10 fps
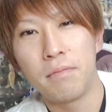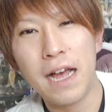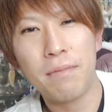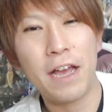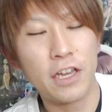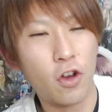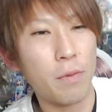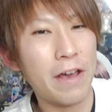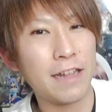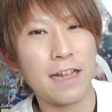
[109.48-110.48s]
まあまあ1
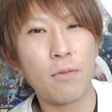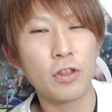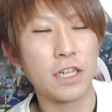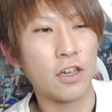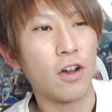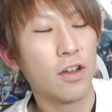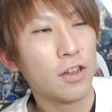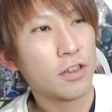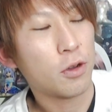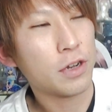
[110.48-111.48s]
個目はあんなもんでしょ
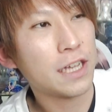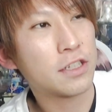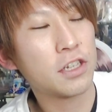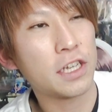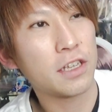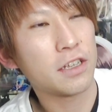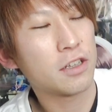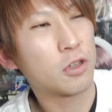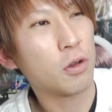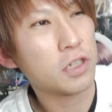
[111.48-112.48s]
とりあえず次
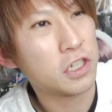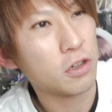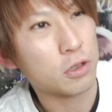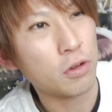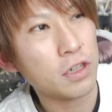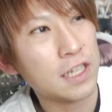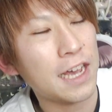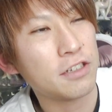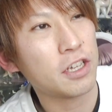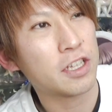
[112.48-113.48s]
どうしようどの
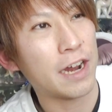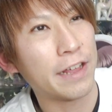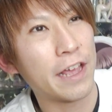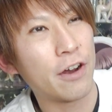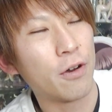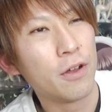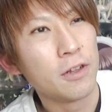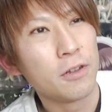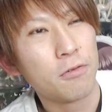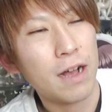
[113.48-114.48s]
サイズいったらいいんやろ
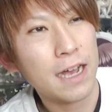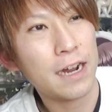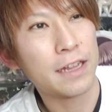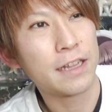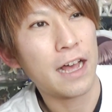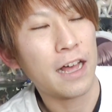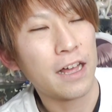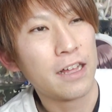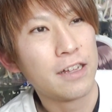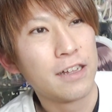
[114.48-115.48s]
わからん
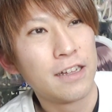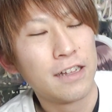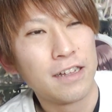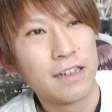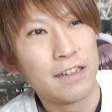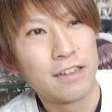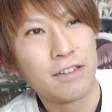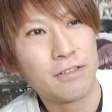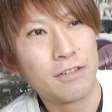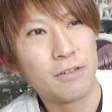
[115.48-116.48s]
な
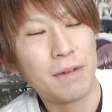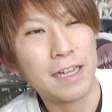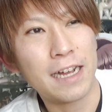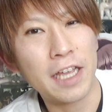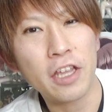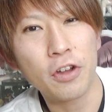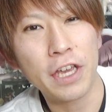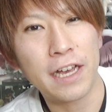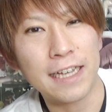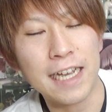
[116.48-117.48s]
うんまあなんか適
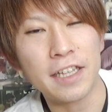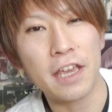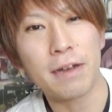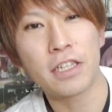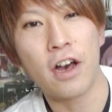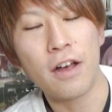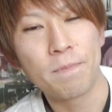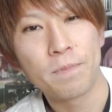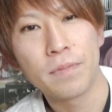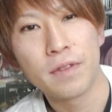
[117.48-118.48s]
当にガシャっていきますよ
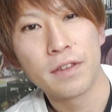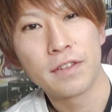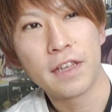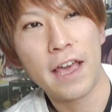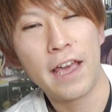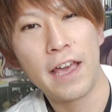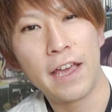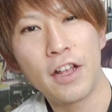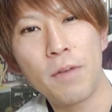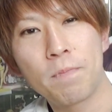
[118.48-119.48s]

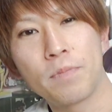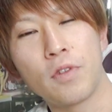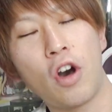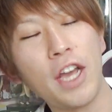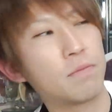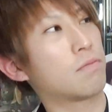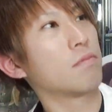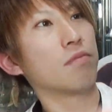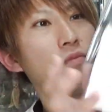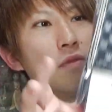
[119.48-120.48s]
せーのおい
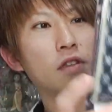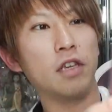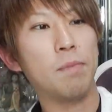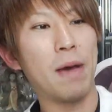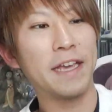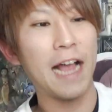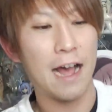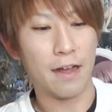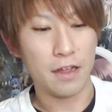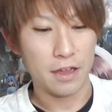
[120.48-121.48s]
いっぱい来
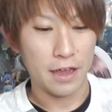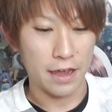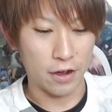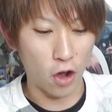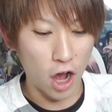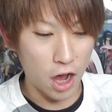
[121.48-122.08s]
たおい